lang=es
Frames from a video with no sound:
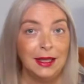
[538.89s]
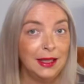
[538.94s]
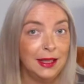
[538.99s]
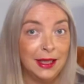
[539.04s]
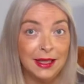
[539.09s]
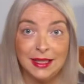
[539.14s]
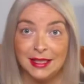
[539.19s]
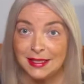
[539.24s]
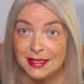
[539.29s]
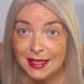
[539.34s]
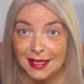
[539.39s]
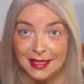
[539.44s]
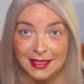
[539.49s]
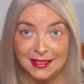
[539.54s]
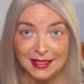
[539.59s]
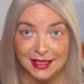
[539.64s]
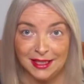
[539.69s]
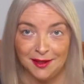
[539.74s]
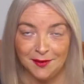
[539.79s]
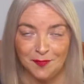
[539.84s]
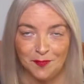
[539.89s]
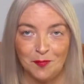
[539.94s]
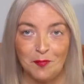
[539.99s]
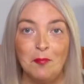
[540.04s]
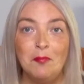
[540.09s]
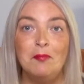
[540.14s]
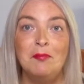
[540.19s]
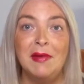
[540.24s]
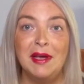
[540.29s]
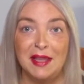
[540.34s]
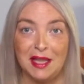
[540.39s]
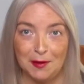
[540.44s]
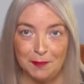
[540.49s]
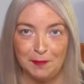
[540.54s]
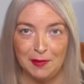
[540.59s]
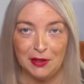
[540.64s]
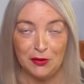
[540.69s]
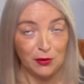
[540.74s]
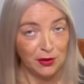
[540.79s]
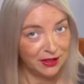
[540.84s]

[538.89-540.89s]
Y ya sí que sí, me despido.